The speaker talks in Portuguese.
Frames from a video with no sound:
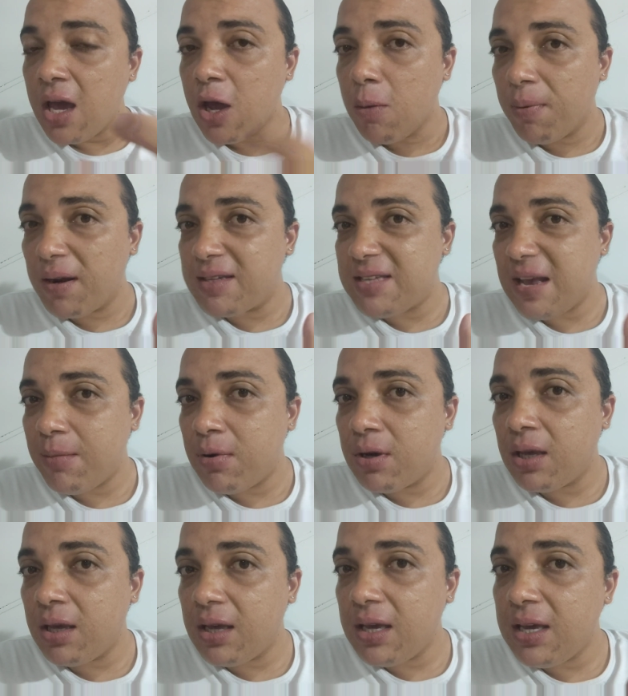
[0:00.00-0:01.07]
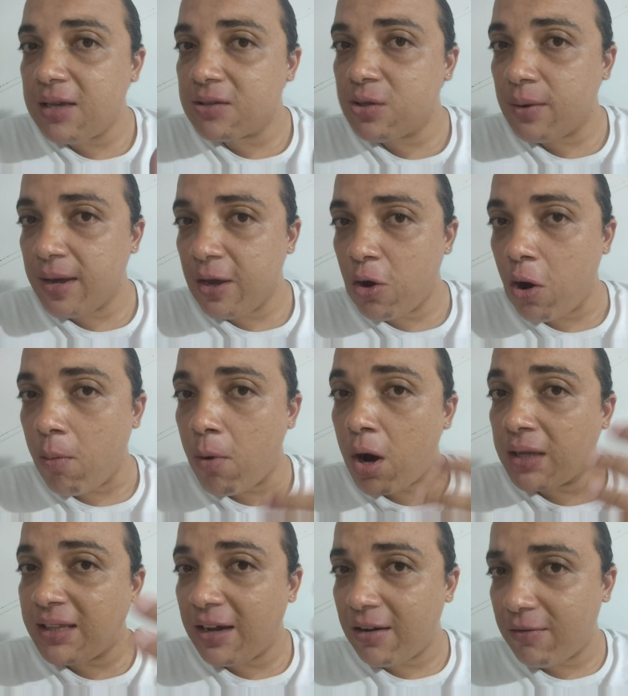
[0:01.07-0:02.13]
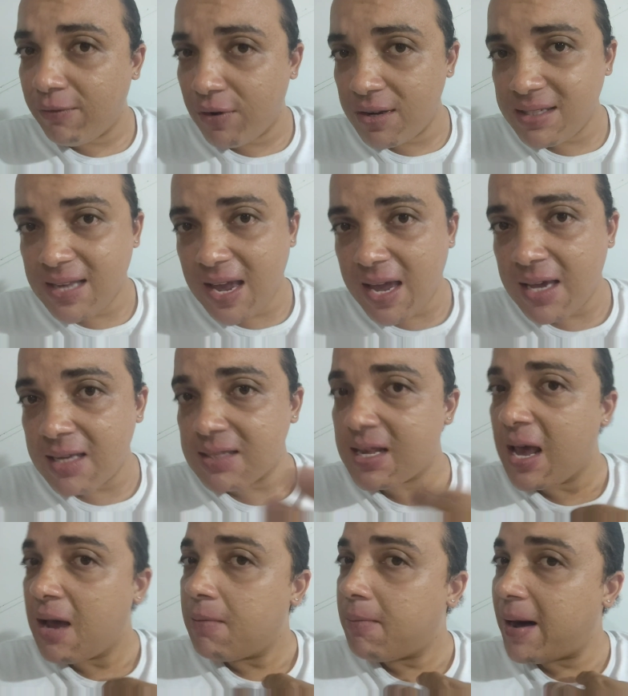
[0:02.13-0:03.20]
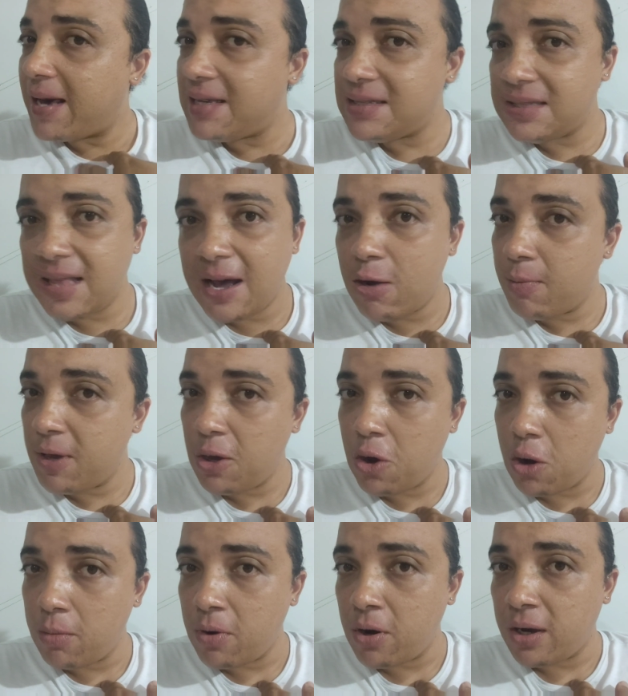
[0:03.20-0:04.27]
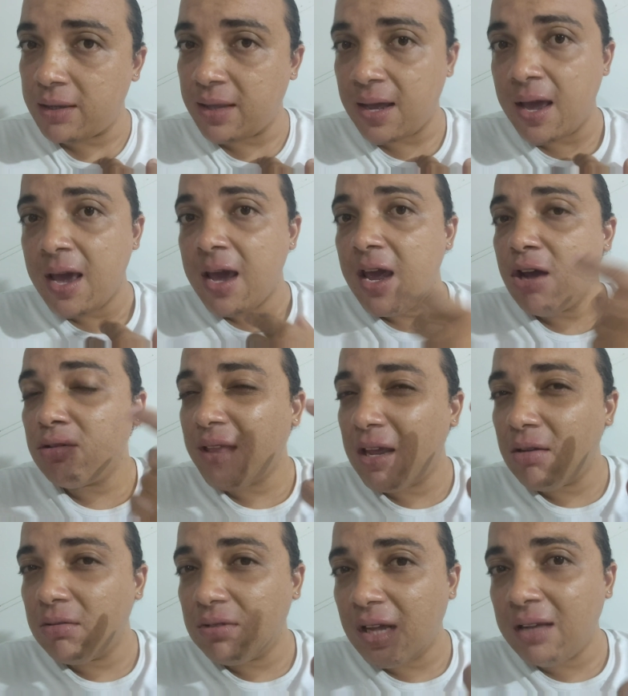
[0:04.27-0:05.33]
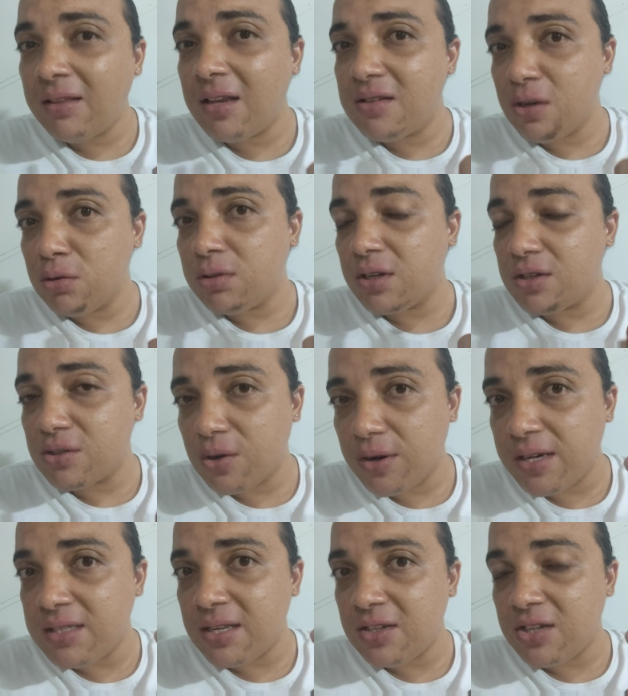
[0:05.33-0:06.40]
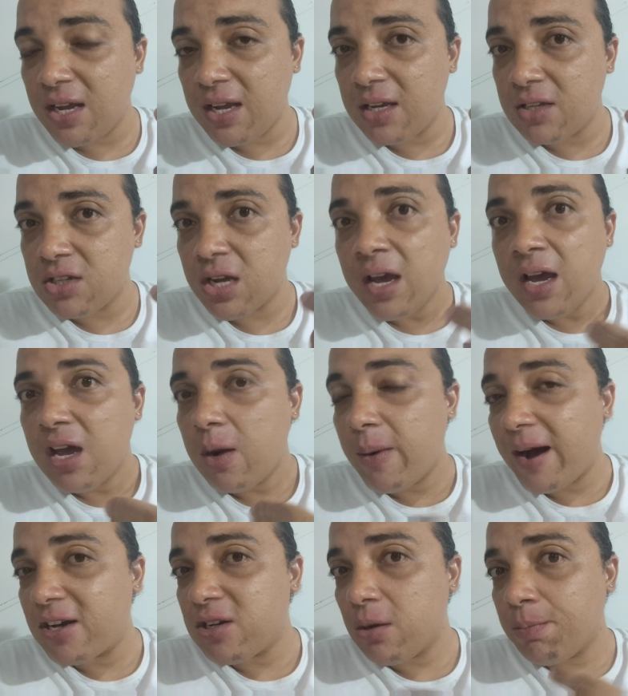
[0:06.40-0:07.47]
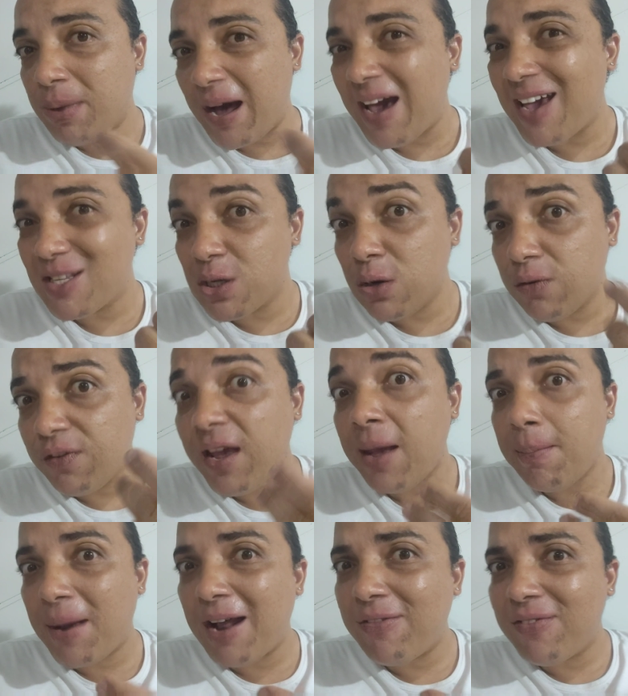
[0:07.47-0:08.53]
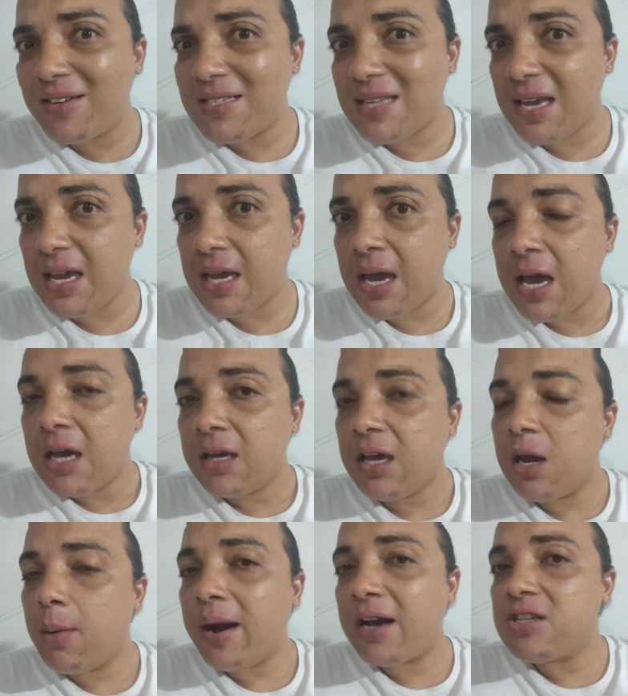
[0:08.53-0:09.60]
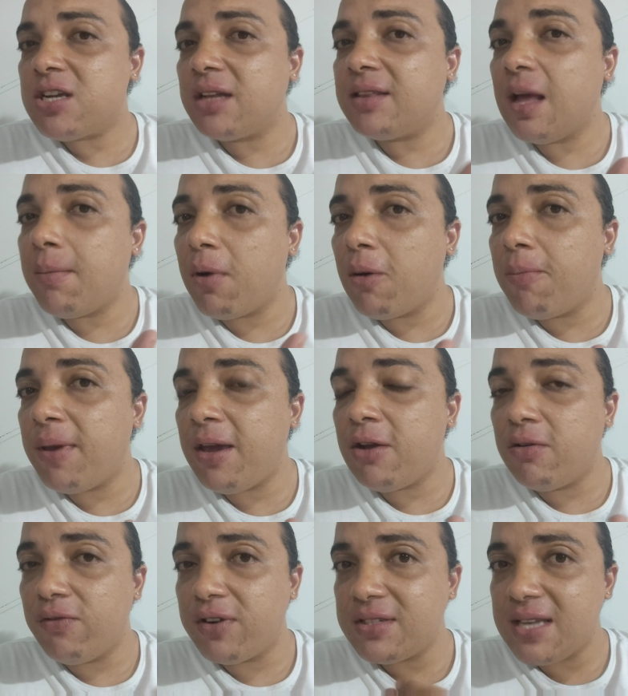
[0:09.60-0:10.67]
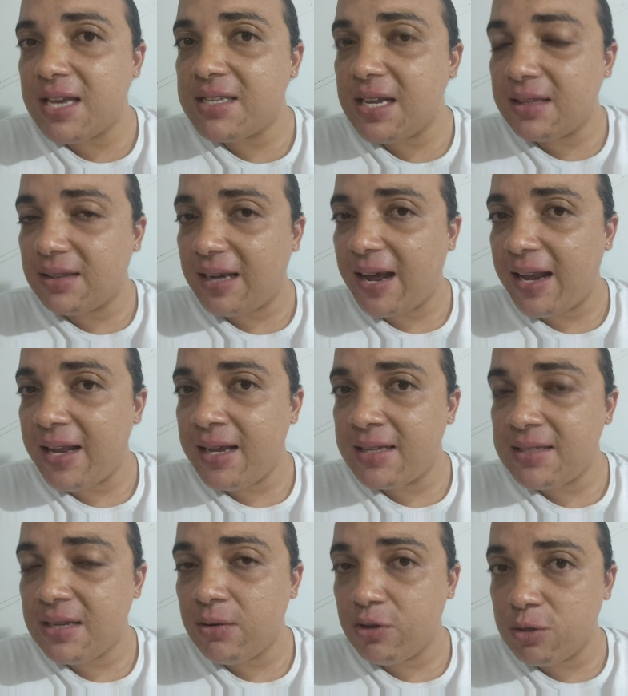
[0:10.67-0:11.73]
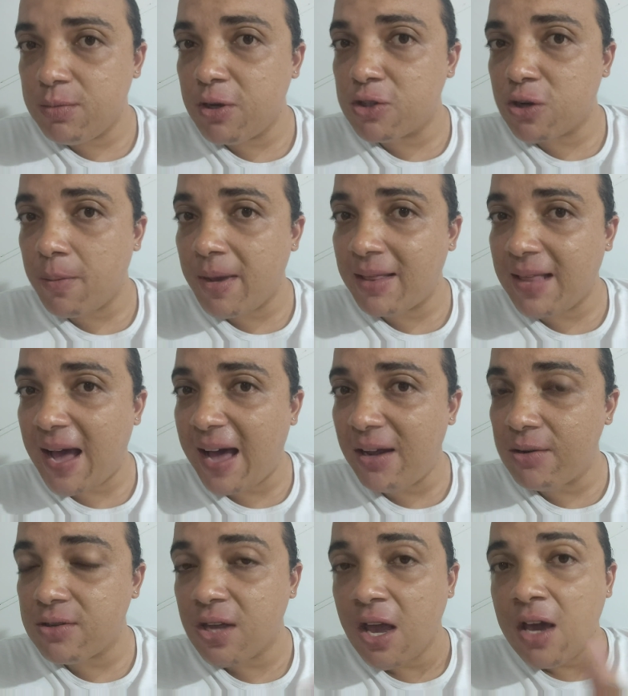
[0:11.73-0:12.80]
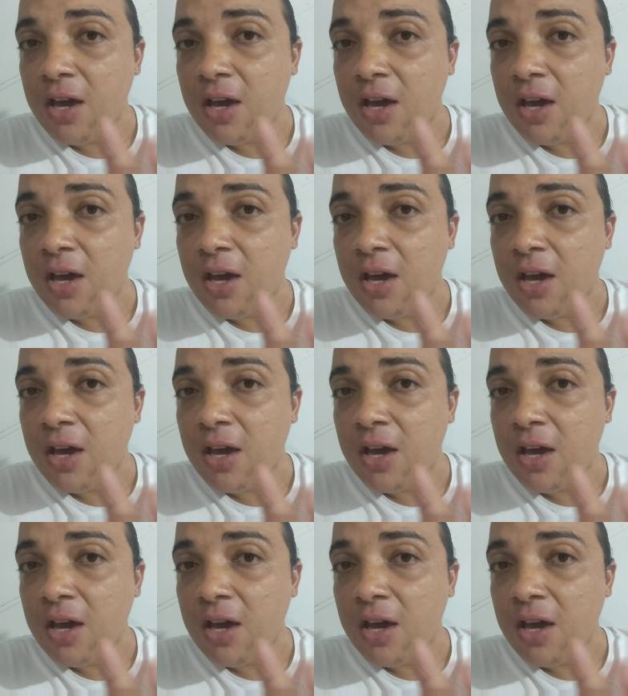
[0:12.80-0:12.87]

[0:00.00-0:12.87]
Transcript: Eu percebo que isso incomoda vocês, mas não me incomoda. Eu tenho tantas outras coisas, gente, eu acho para resolver, para fazer, que eu acho até bobinho vocês entrarem assim nos meus comentários.